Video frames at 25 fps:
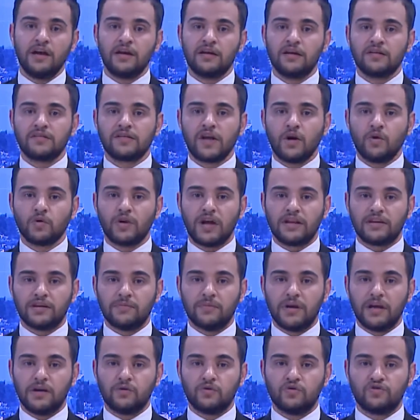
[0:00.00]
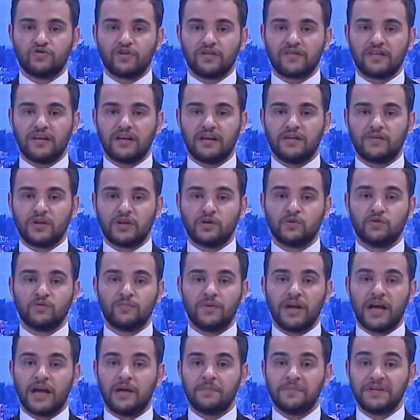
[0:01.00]
ينصح الأطباء الجزائريون
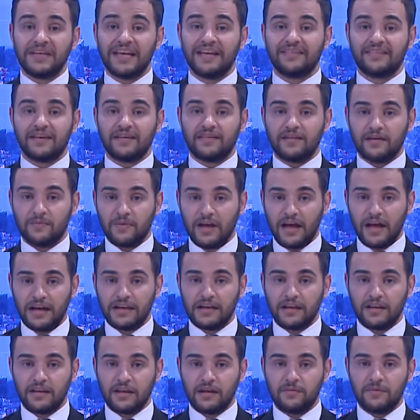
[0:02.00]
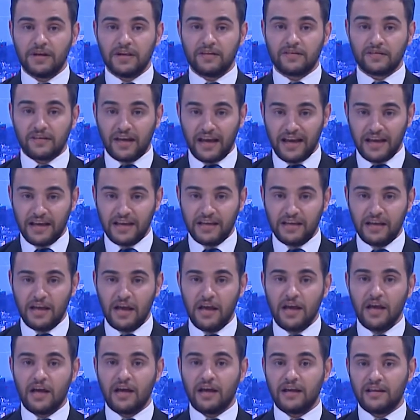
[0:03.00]
بأهمية اتباع نظام صحي
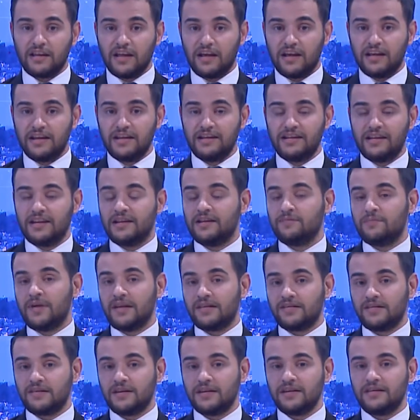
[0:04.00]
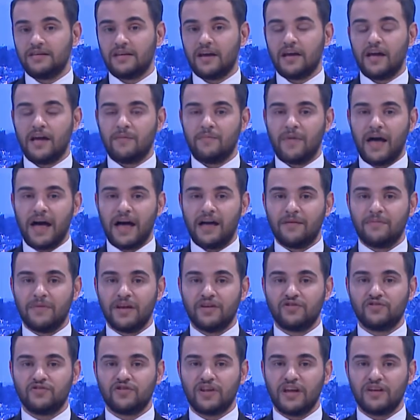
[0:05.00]
غذائي للمزيد مع
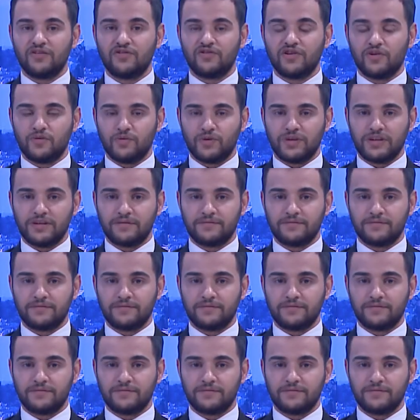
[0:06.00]
ماجدة شروي